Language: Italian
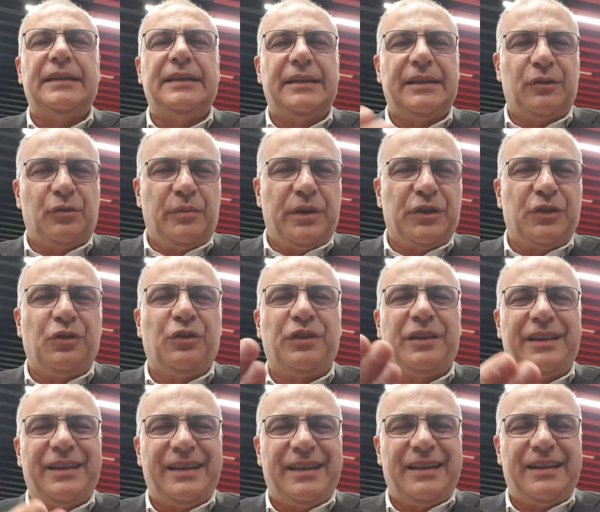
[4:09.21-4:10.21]
Eh,
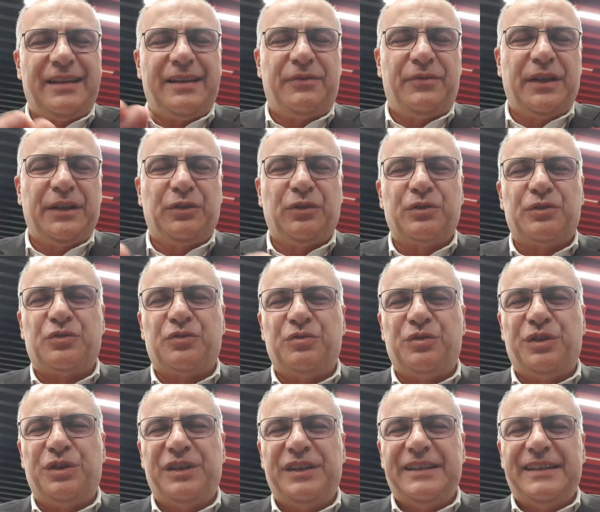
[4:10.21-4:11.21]
Romagnoli ha fatto il
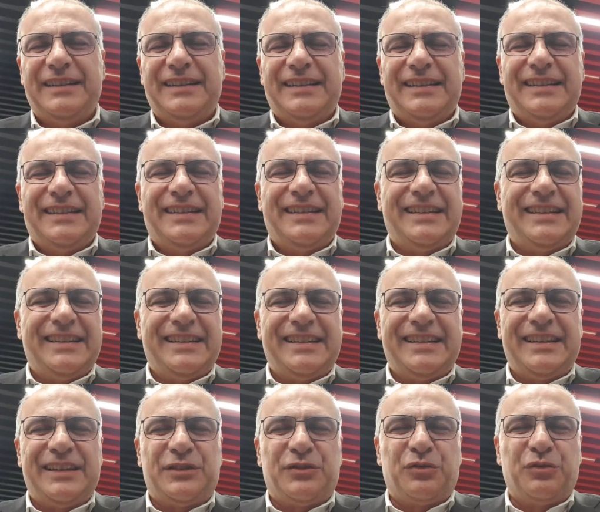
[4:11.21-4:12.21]
suo, eh,
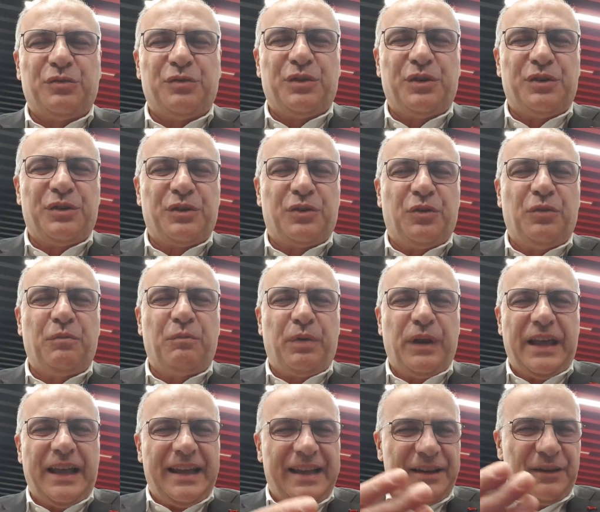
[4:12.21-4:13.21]
il suo
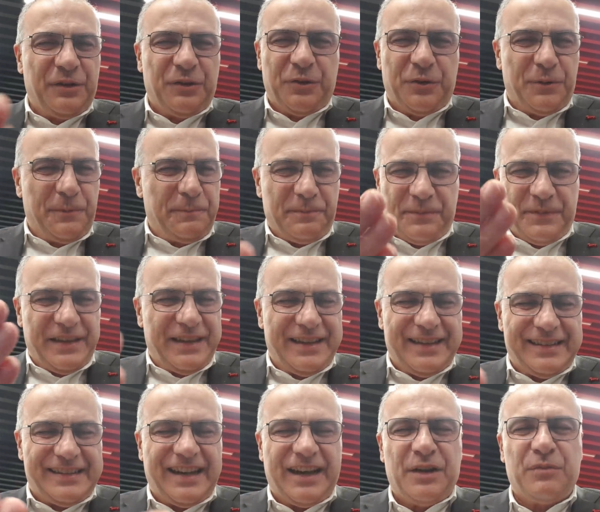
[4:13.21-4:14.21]
compleanno mh, mm,
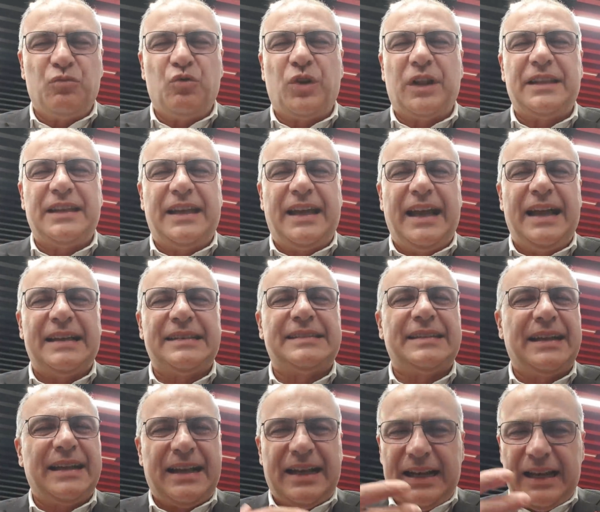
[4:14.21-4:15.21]
eh, tra le mura di
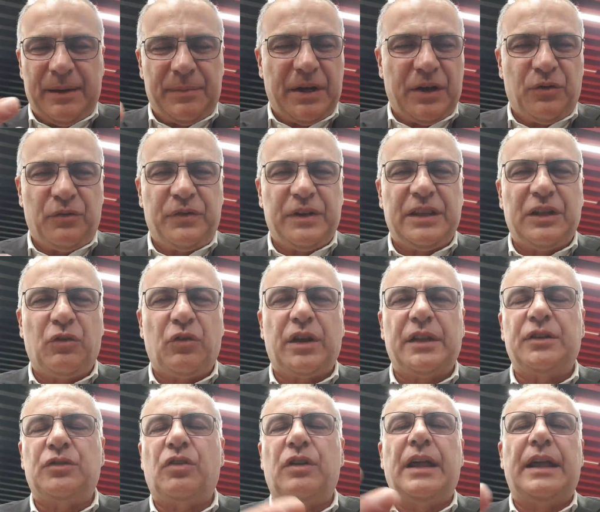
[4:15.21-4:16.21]
casa, Calabria non vede l'ora
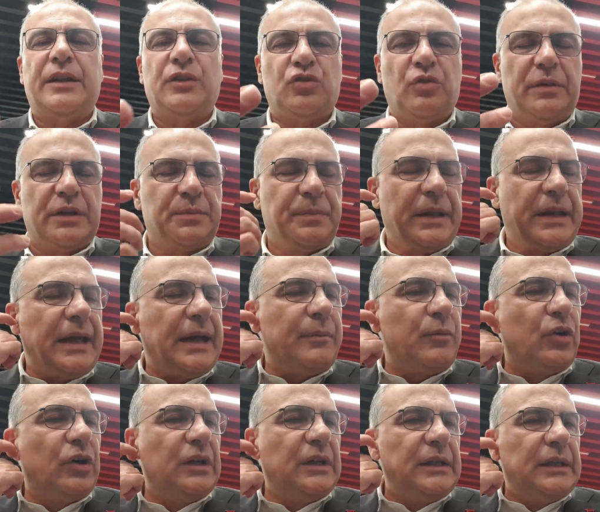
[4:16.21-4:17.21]
di tornare, insomma
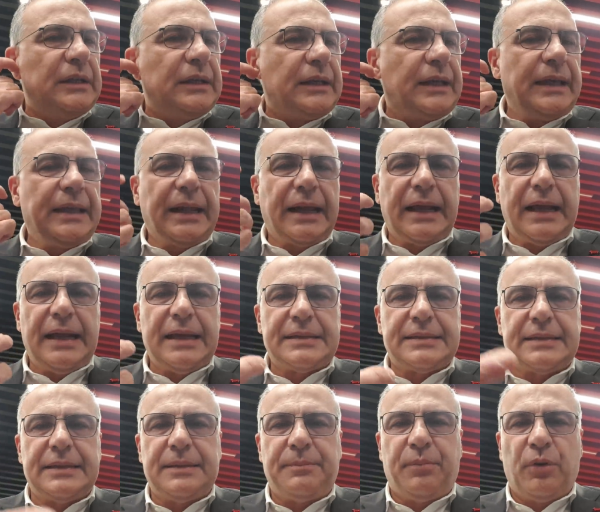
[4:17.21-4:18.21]
speriamo che i
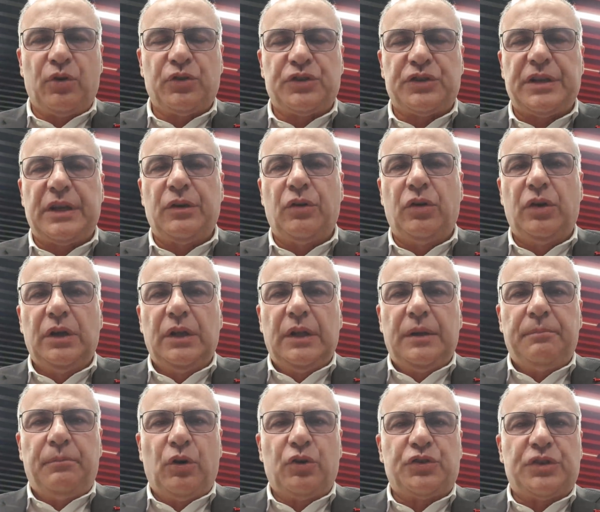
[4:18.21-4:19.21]
ragazzi possano,
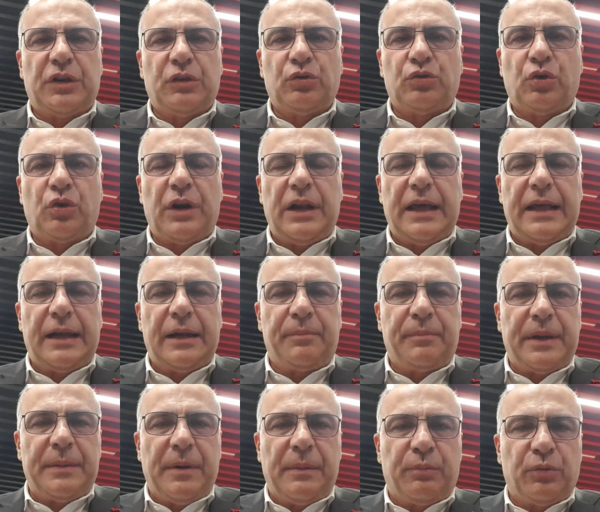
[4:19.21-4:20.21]
possano tornare il
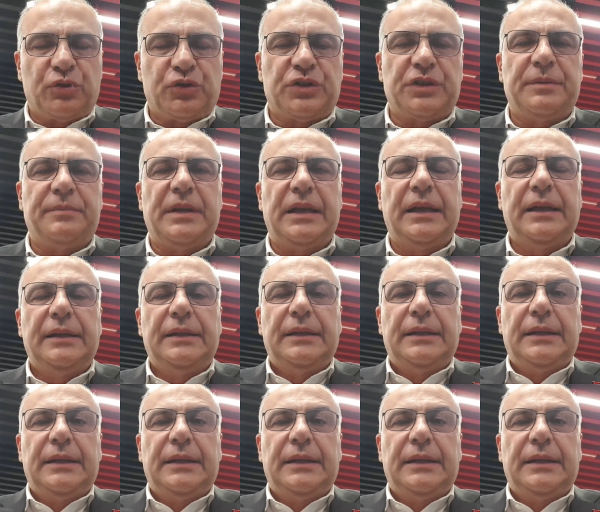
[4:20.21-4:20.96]
prima possibile.